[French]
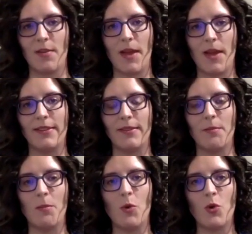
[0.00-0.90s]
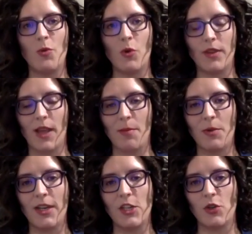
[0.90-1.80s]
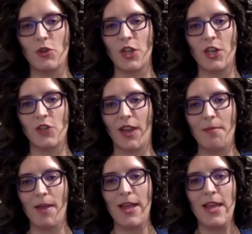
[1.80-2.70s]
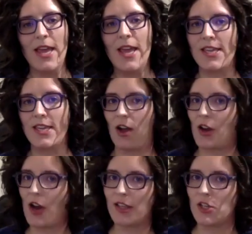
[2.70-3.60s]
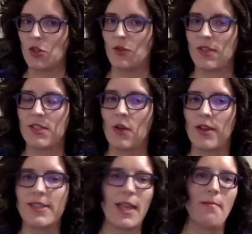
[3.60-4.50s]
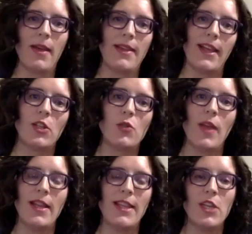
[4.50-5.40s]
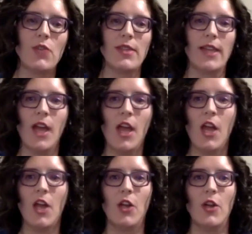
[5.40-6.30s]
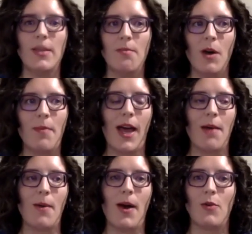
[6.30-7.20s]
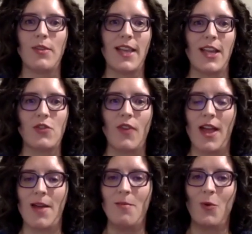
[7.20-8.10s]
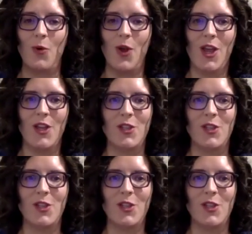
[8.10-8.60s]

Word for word: ça va prendre beaucoup, beaucoup de temps pour que les choses changent vraiment. Il y a encore des choses qui sont extrêmement d'actualité. Je veux dire, le débat par rapport aux sages-femmes, aux